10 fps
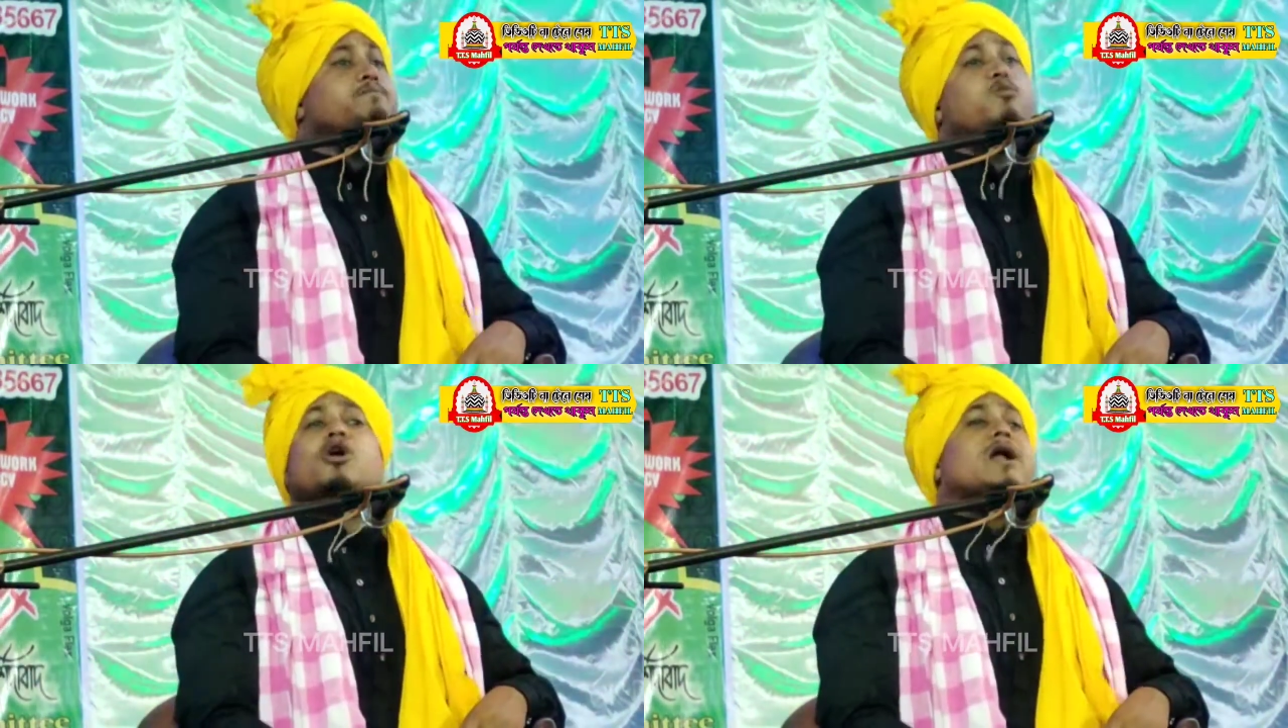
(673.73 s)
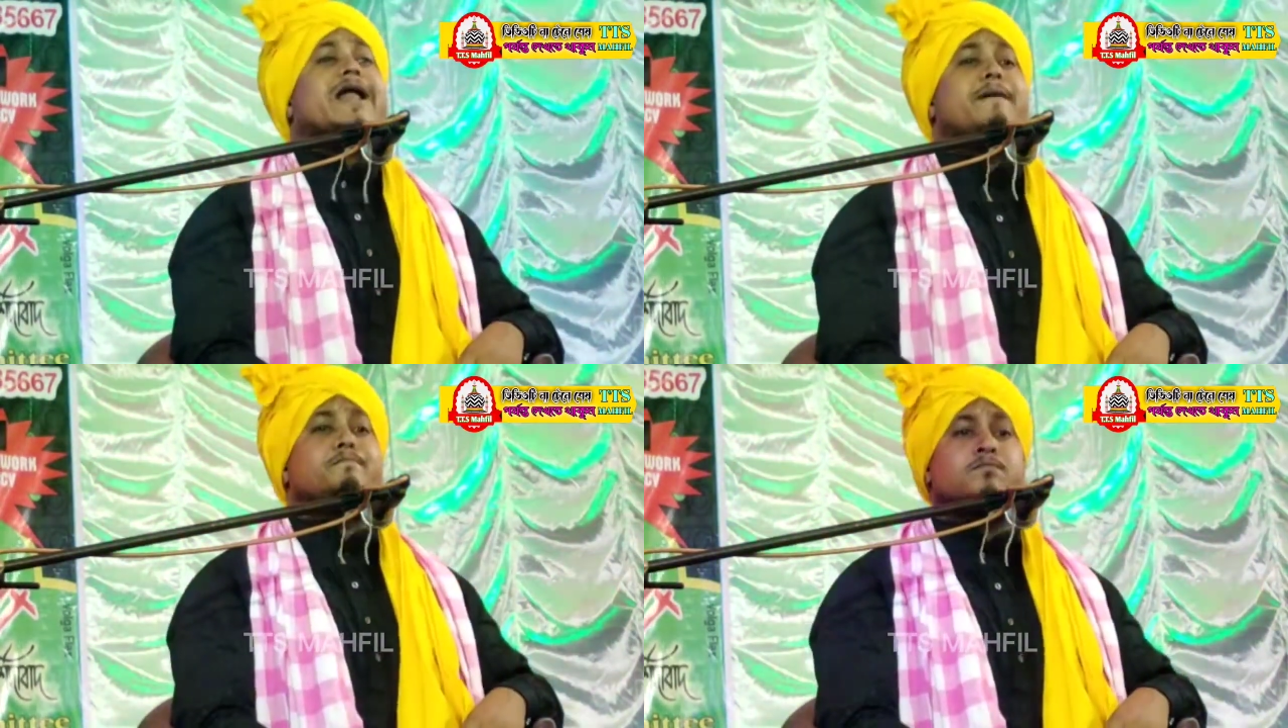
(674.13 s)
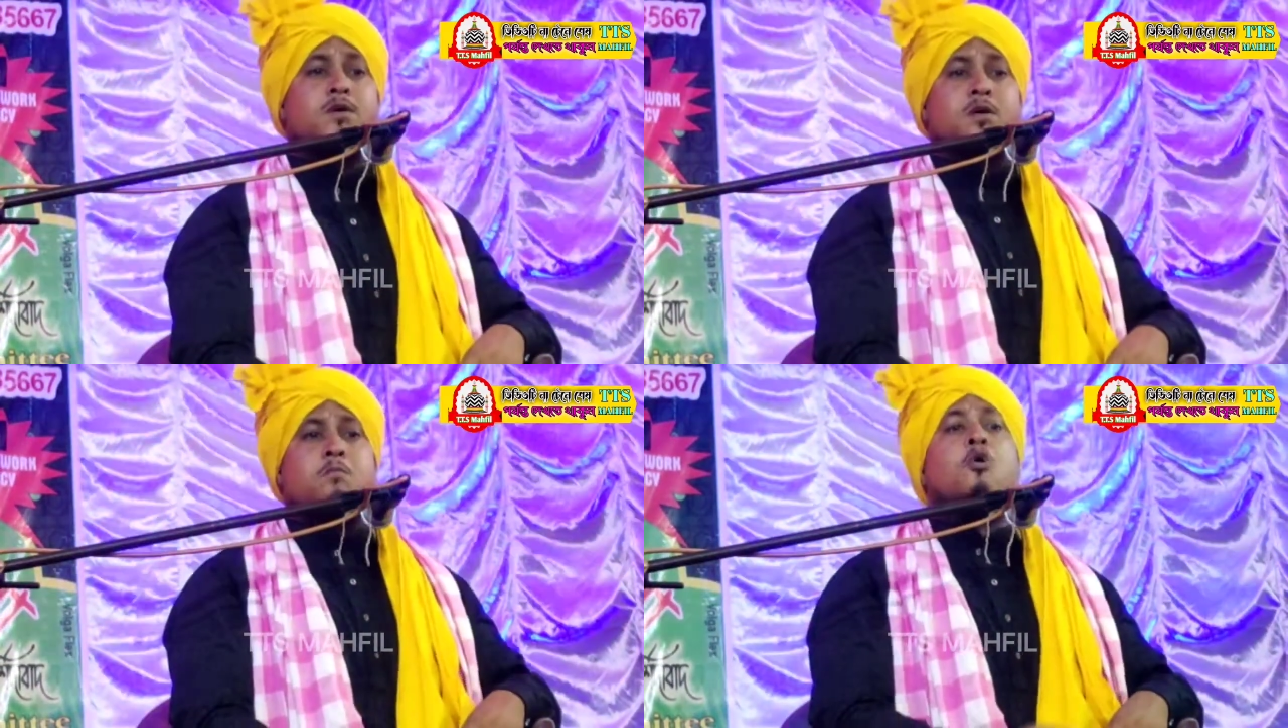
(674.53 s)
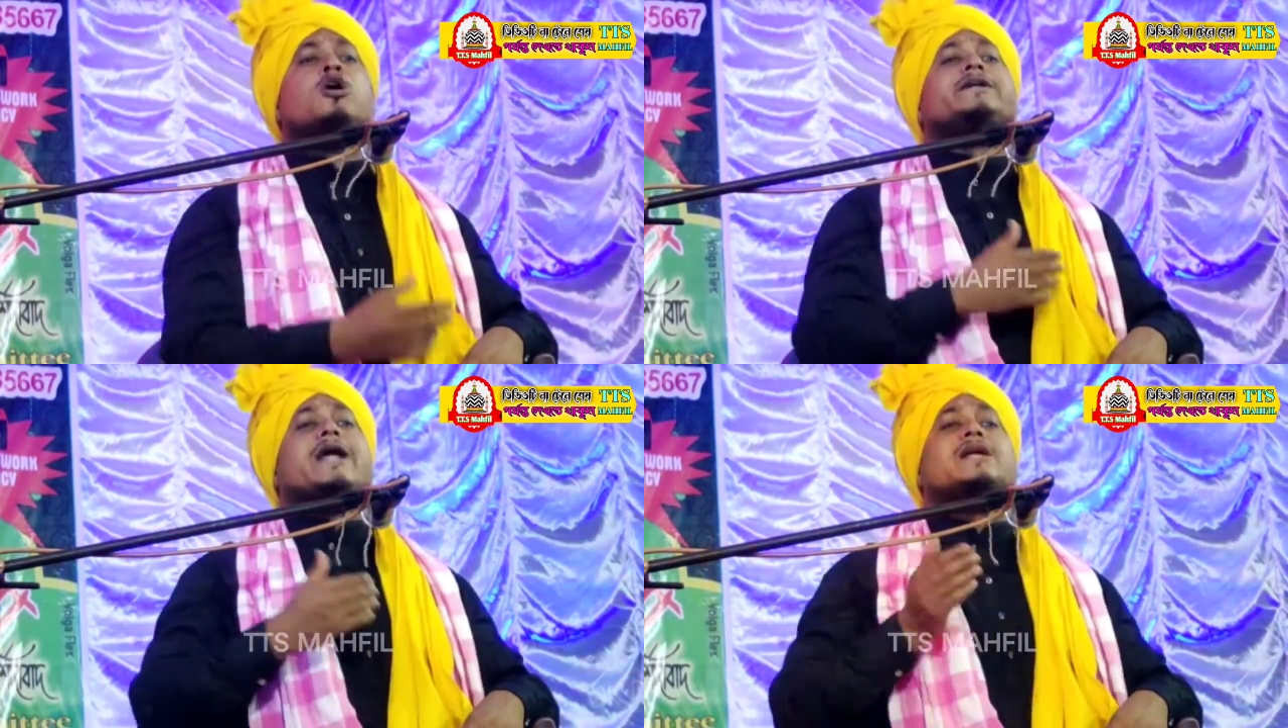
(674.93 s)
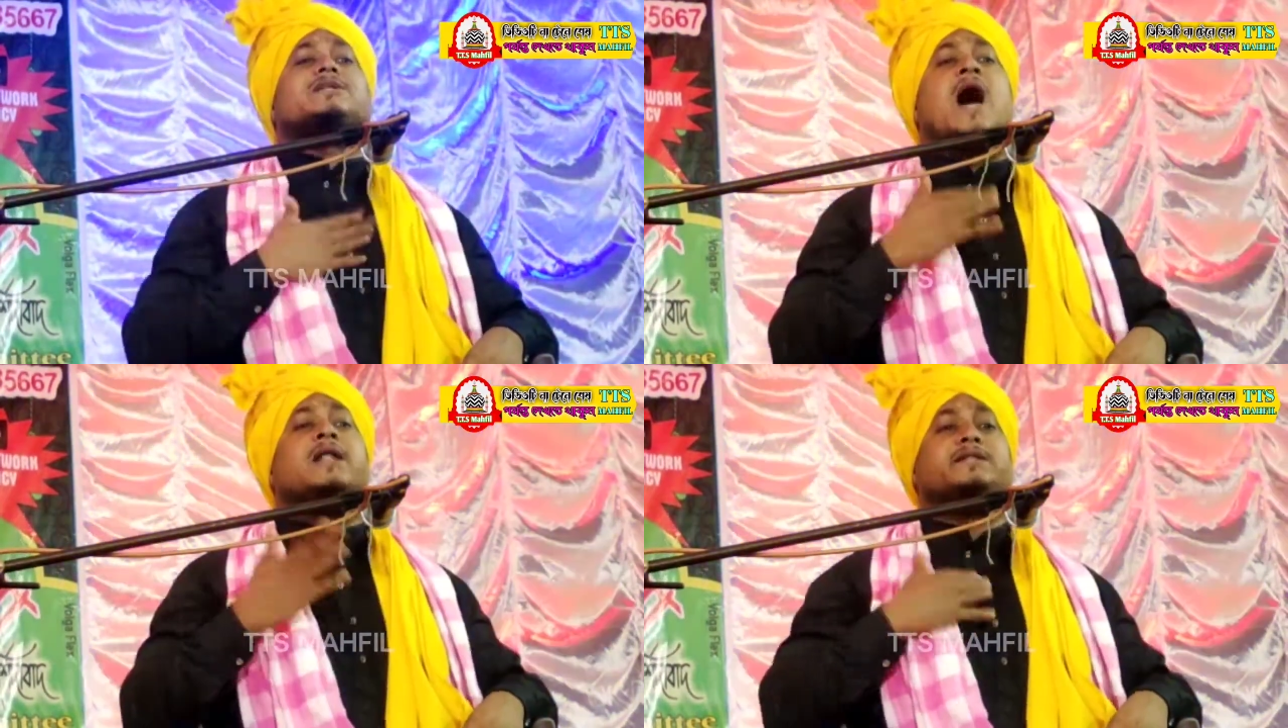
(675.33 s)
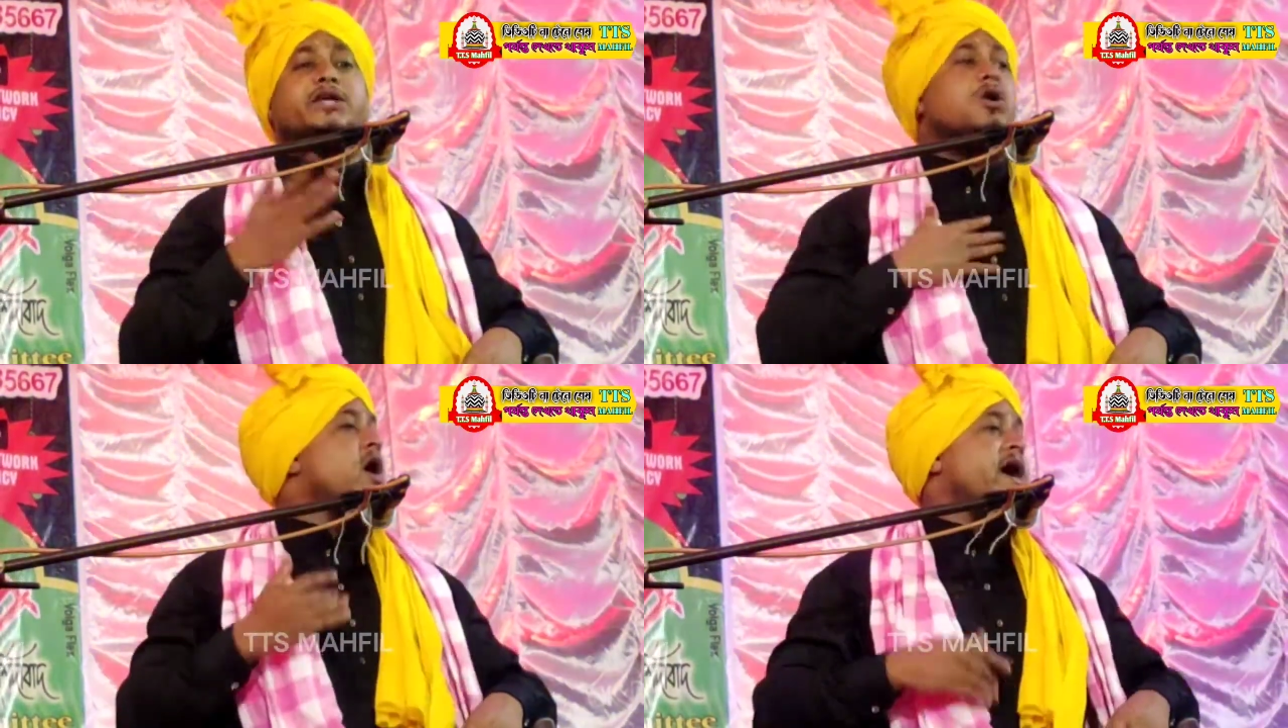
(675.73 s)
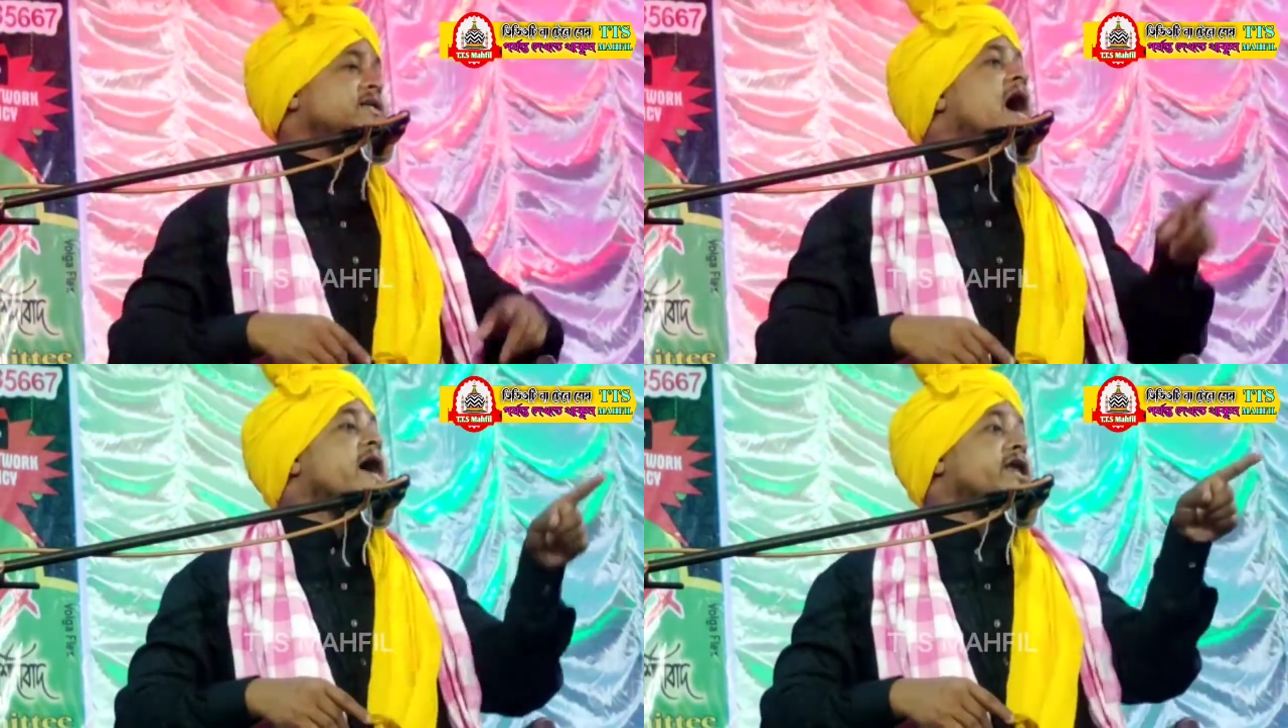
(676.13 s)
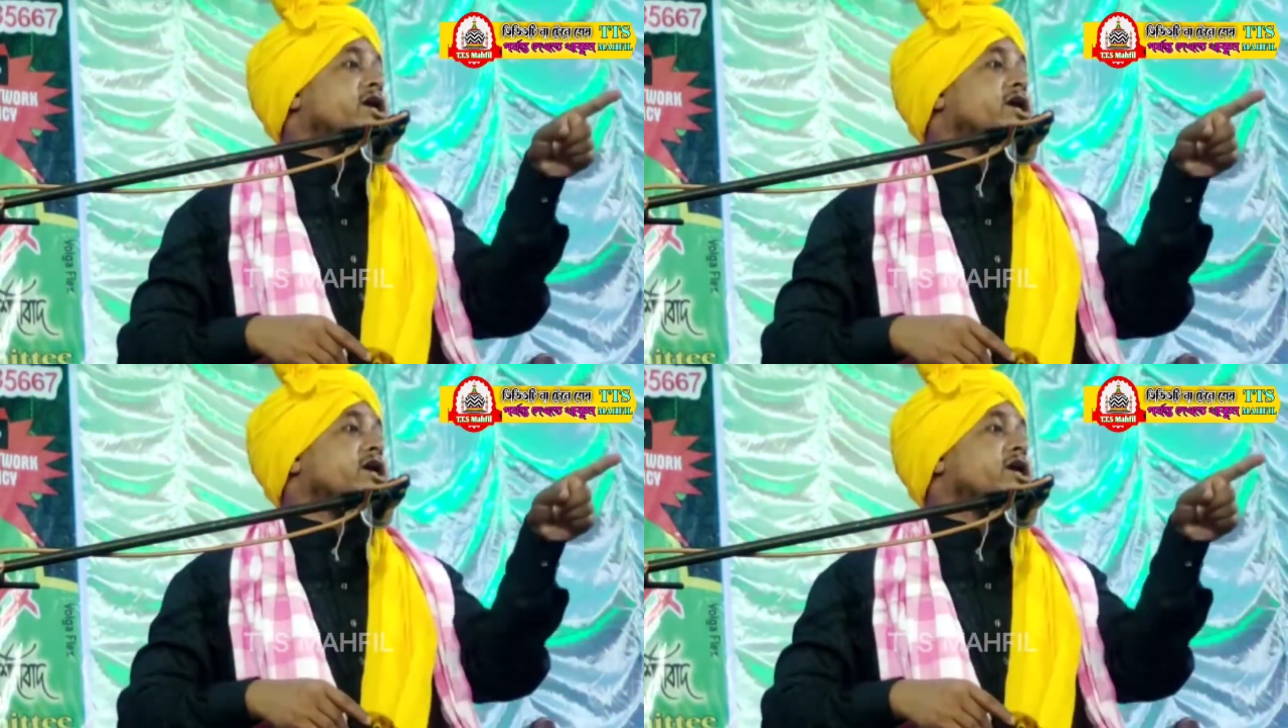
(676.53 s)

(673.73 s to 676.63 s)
পড়লে মনটা শান্তি হয়ে যায়